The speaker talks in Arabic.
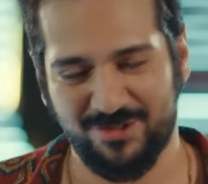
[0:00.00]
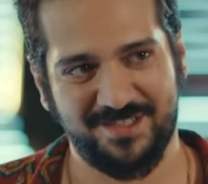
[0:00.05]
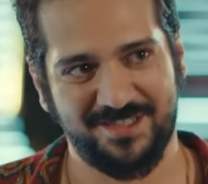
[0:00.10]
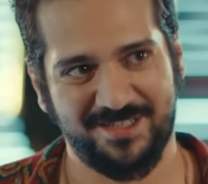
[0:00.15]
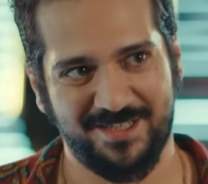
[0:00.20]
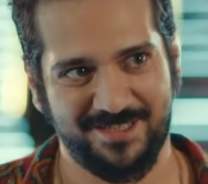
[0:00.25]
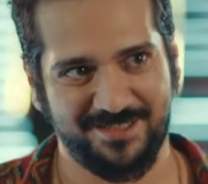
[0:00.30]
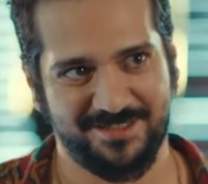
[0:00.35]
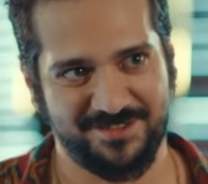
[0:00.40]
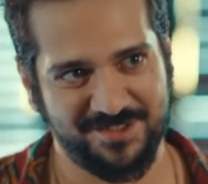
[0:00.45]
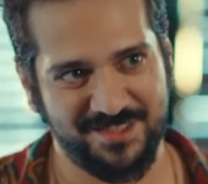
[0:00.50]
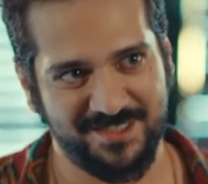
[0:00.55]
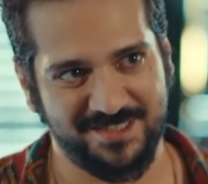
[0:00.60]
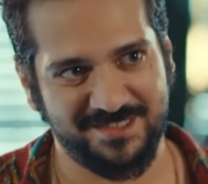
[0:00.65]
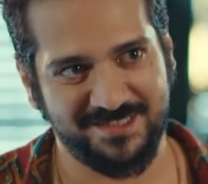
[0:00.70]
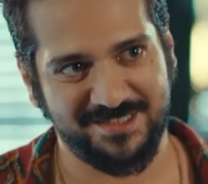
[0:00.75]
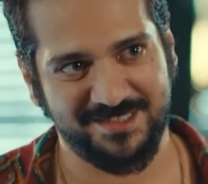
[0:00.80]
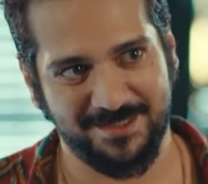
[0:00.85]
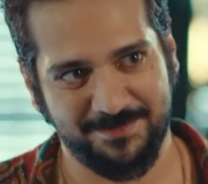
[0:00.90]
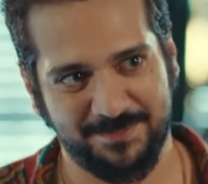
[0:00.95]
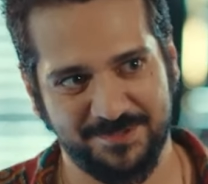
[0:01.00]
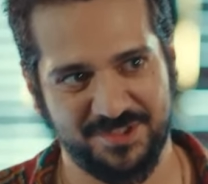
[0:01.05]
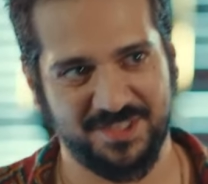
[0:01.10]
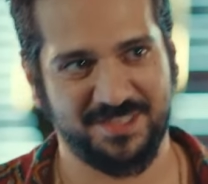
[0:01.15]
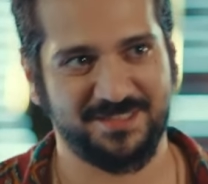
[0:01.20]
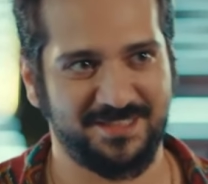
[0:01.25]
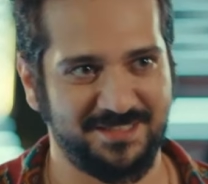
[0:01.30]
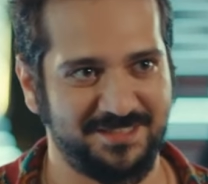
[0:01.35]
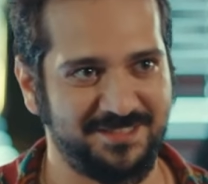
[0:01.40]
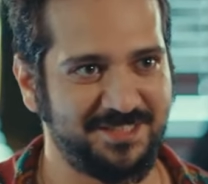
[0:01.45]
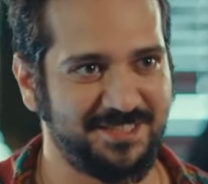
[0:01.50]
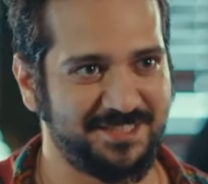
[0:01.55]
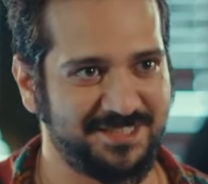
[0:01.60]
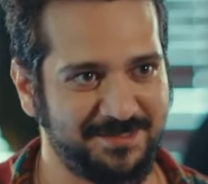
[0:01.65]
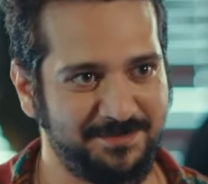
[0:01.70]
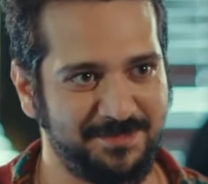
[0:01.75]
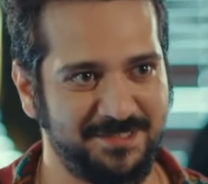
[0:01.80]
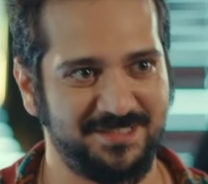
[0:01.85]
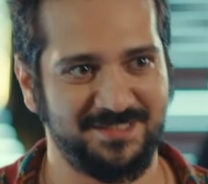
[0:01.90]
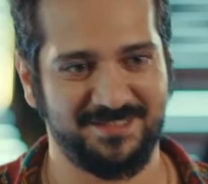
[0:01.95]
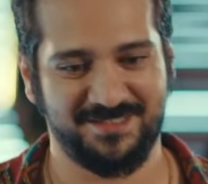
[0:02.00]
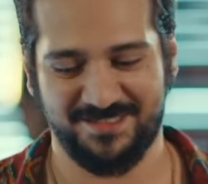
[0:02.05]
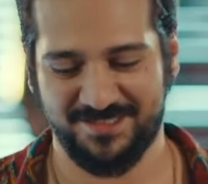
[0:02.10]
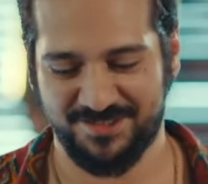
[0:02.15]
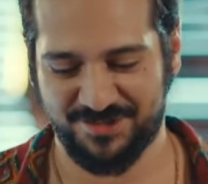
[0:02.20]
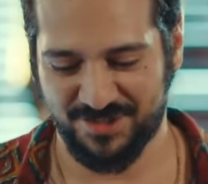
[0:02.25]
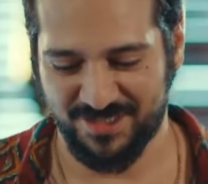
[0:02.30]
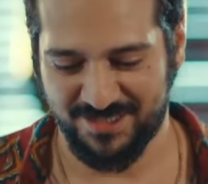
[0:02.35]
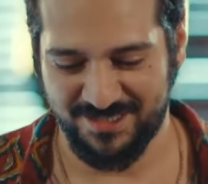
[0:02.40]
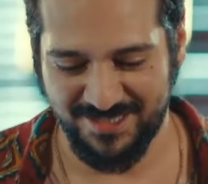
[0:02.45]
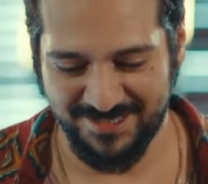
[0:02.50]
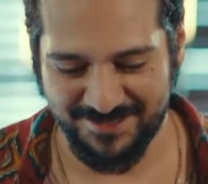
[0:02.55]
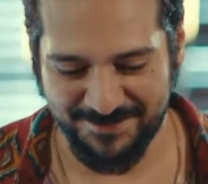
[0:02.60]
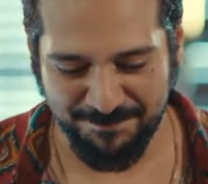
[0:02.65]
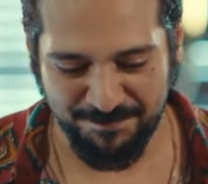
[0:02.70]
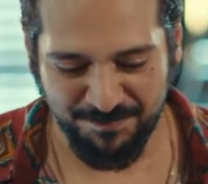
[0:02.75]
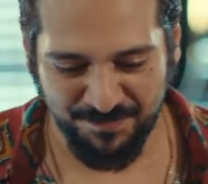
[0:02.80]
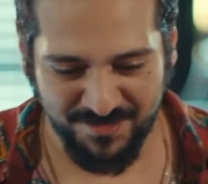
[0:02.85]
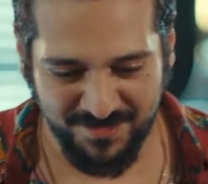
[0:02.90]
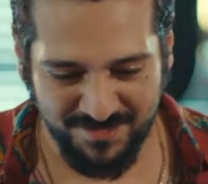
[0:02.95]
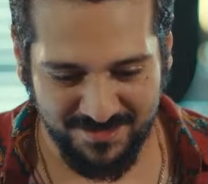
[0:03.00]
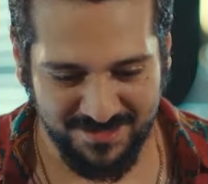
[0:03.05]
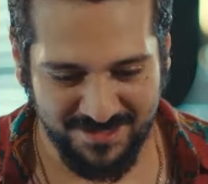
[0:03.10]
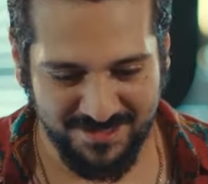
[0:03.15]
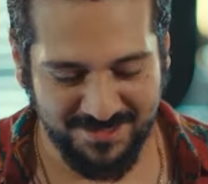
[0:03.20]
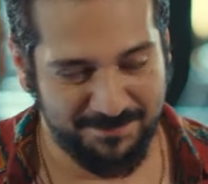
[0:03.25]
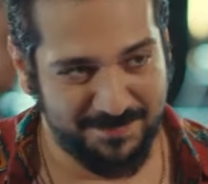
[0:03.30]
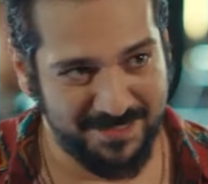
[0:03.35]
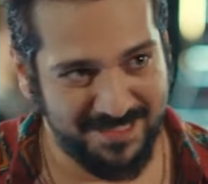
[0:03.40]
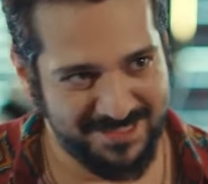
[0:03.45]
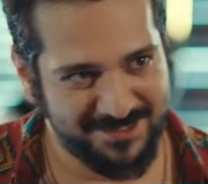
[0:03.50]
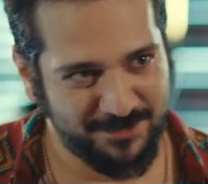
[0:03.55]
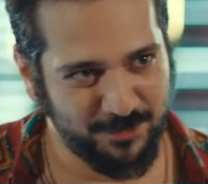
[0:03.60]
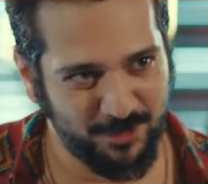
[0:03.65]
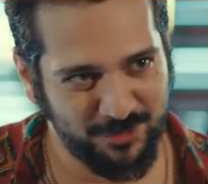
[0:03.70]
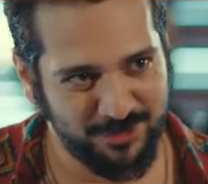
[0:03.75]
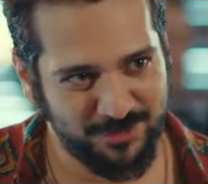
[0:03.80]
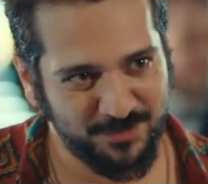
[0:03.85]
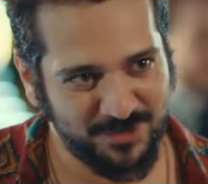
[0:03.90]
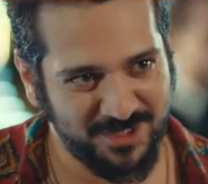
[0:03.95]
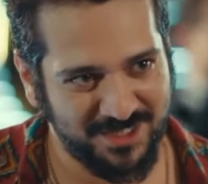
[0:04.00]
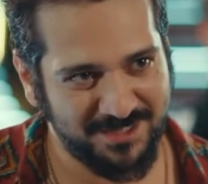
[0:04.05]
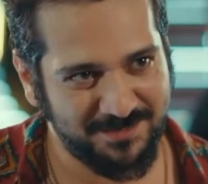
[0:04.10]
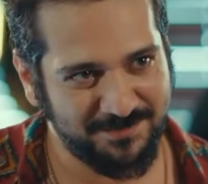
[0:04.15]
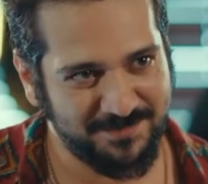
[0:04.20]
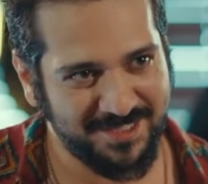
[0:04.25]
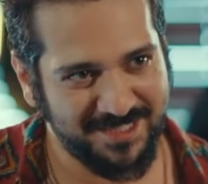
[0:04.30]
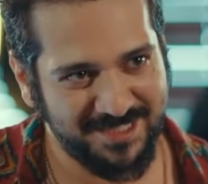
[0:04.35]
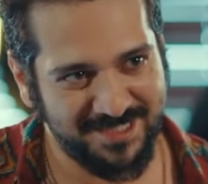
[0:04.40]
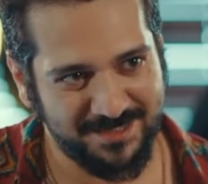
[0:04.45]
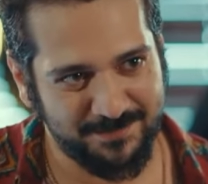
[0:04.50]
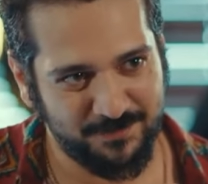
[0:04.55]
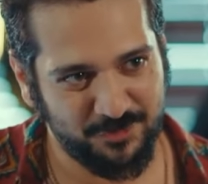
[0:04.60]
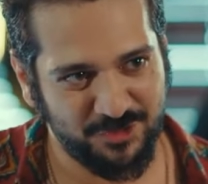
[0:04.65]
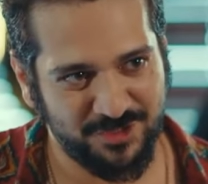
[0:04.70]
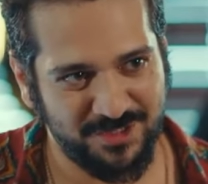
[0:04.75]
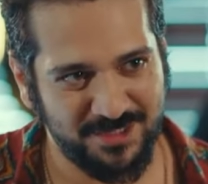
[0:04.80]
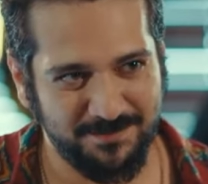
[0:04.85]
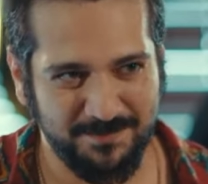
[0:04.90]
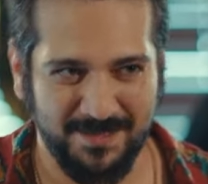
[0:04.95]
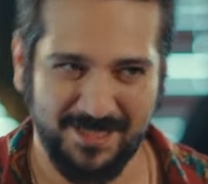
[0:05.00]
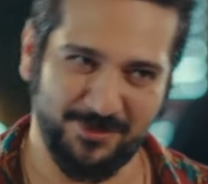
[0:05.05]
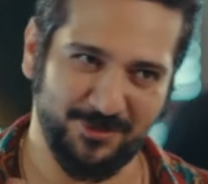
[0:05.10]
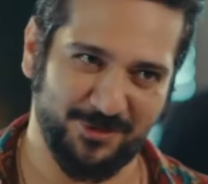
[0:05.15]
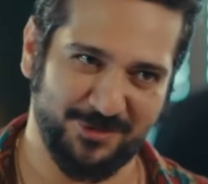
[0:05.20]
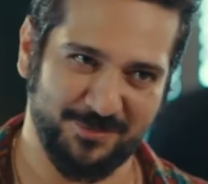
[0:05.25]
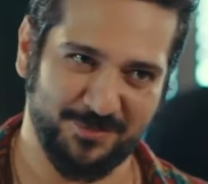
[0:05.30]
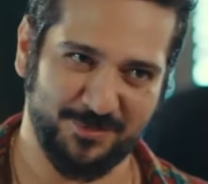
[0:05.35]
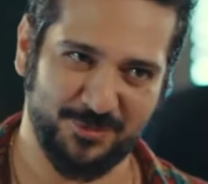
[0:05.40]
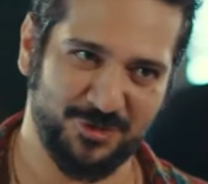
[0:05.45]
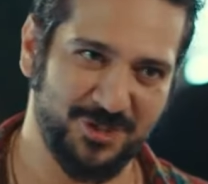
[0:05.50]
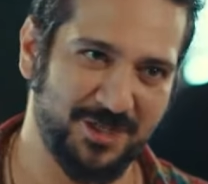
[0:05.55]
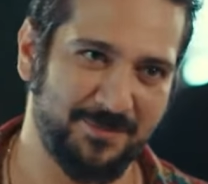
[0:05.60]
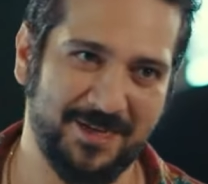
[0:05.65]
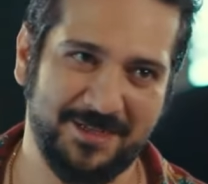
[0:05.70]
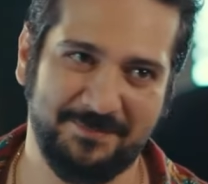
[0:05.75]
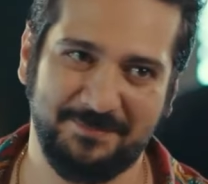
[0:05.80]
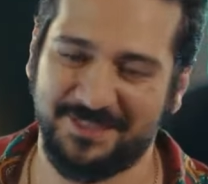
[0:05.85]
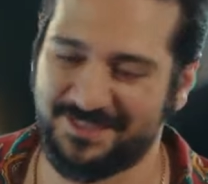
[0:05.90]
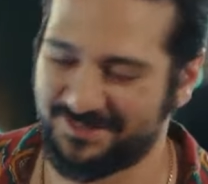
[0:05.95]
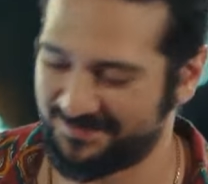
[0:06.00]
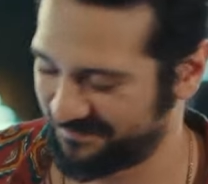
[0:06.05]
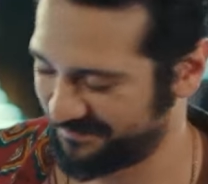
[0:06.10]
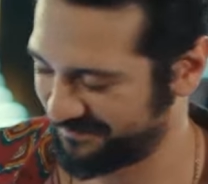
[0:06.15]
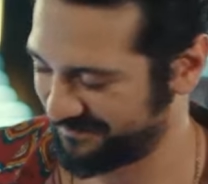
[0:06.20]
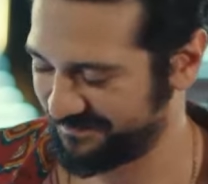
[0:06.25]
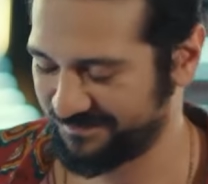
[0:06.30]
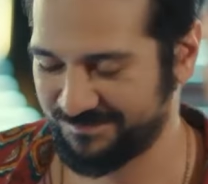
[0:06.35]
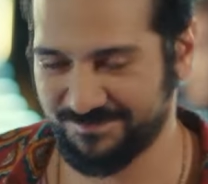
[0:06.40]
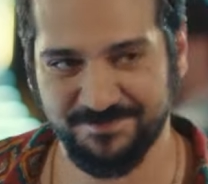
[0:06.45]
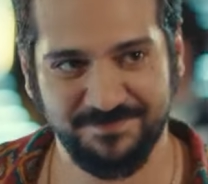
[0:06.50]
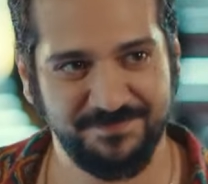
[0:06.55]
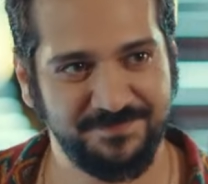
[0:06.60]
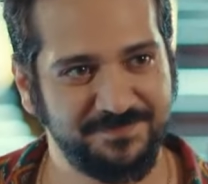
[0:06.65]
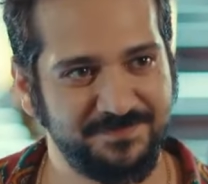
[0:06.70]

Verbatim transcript: شوفي لك شغلة هذا الموضوع نطالع ونقرب ما بتزبط معنا نحن الاثنين لأنه نحن مختلفين تماما الحقيقة مع بعض